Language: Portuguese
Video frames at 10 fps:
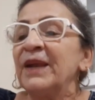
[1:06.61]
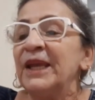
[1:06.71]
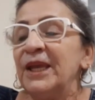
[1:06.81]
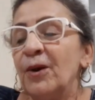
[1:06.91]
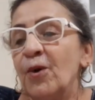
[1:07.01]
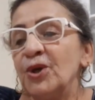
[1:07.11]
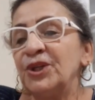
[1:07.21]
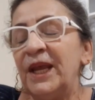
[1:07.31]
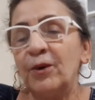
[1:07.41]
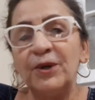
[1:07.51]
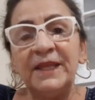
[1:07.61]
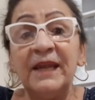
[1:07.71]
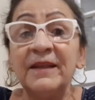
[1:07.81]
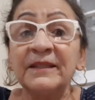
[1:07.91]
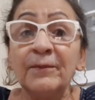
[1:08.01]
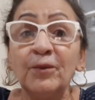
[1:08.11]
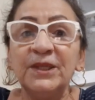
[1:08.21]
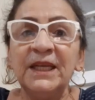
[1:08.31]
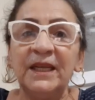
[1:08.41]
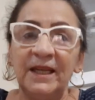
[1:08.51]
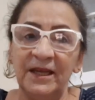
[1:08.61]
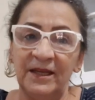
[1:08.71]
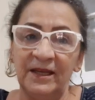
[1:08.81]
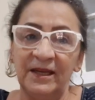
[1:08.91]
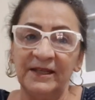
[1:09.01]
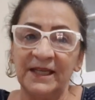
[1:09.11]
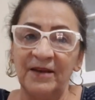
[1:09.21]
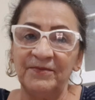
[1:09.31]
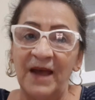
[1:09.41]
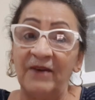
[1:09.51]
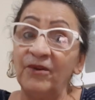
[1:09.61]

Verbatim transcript: E eu hoje recordei dessa musiquinha aqui que eles cantavam.